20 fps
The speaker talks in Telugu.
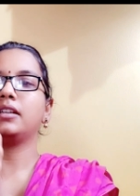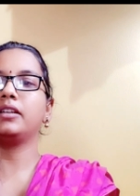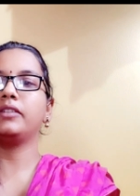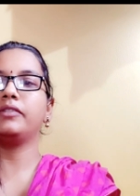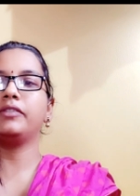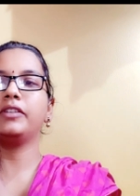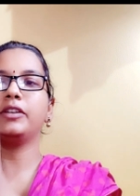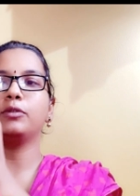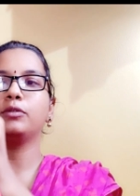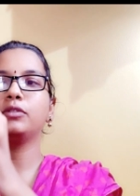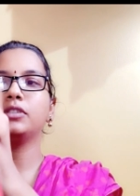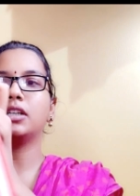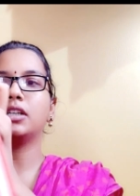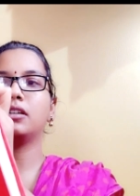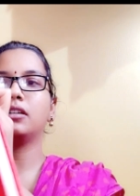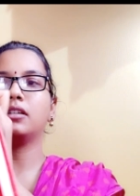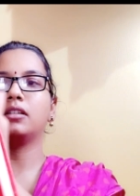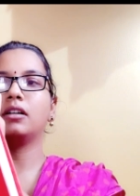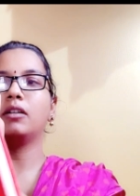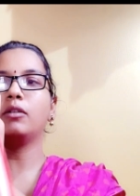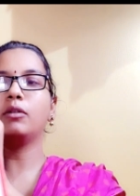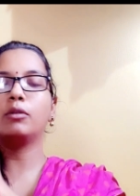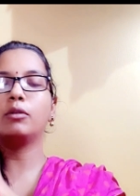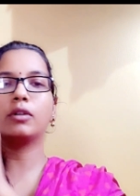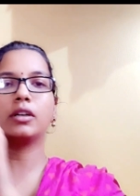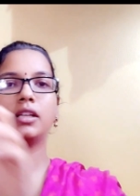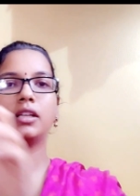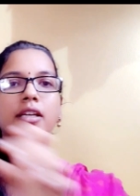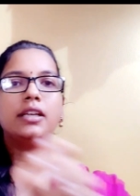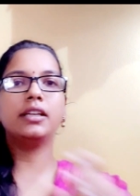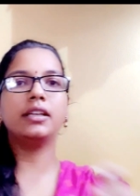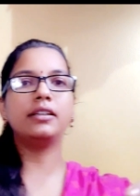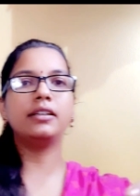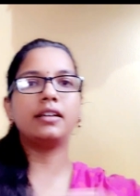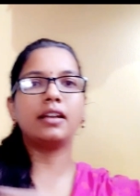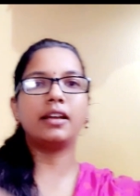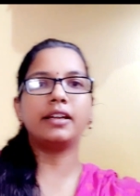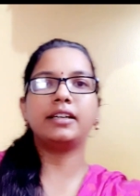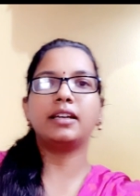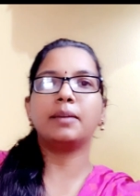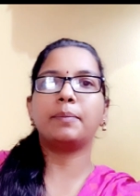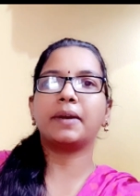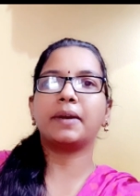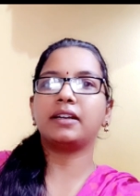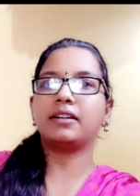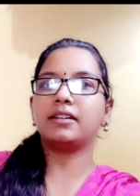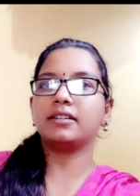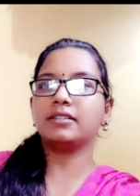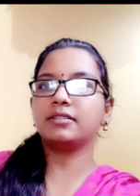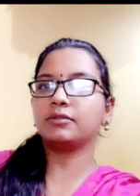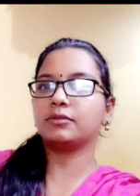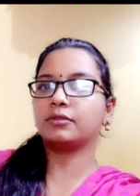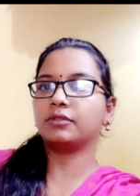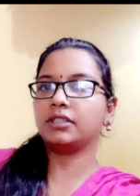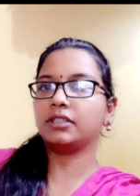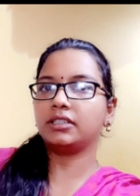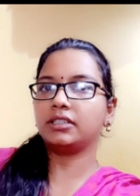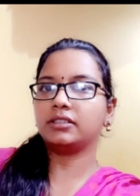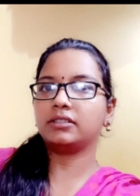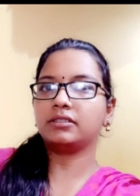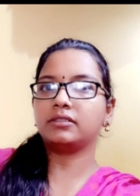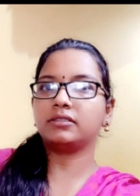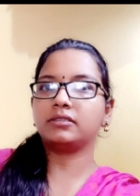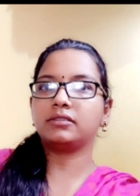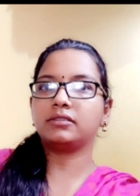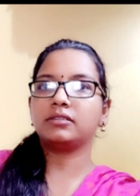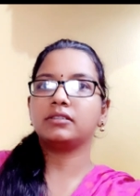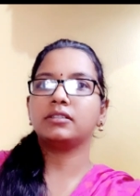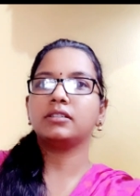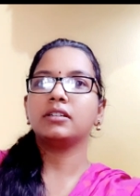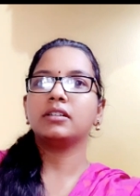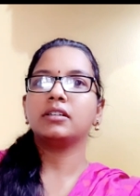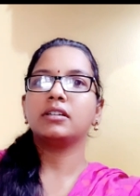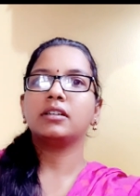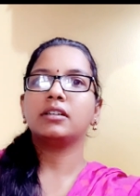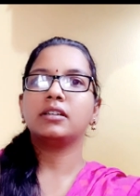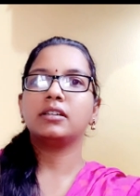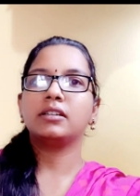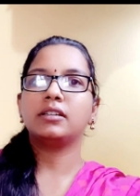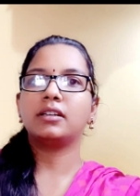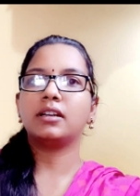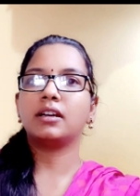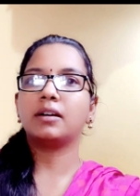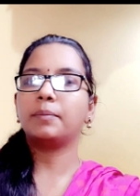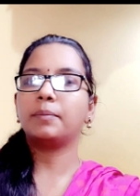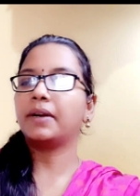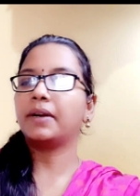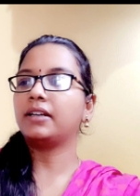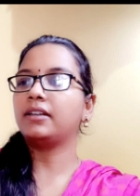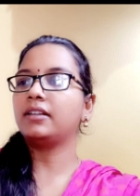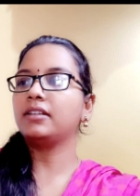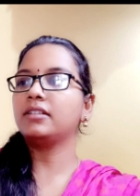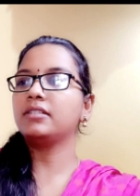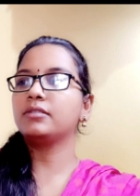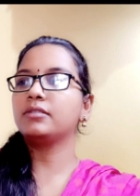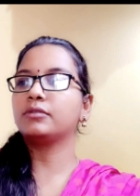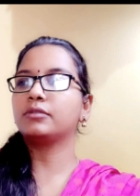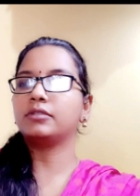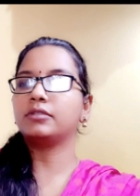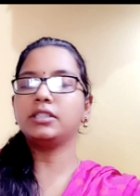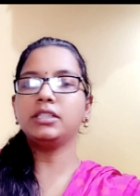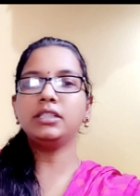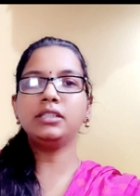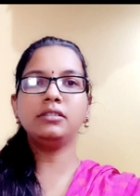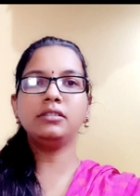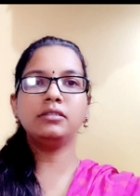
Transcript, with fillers: ఇవి ఉంటుంది కదా ఒక దగ్గర ఇట్లా పట్టేసుకోండి ఇట్లా పట్టేసుకొని